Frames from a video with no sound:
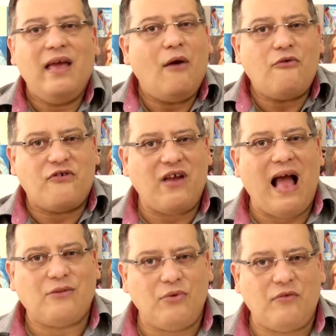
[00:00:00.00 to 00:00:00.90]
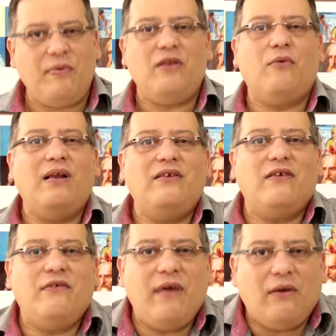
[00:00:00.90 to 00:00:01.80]
É o chato
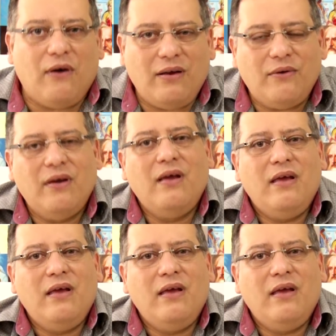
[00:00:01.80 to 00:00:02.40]
espiritualista de velório.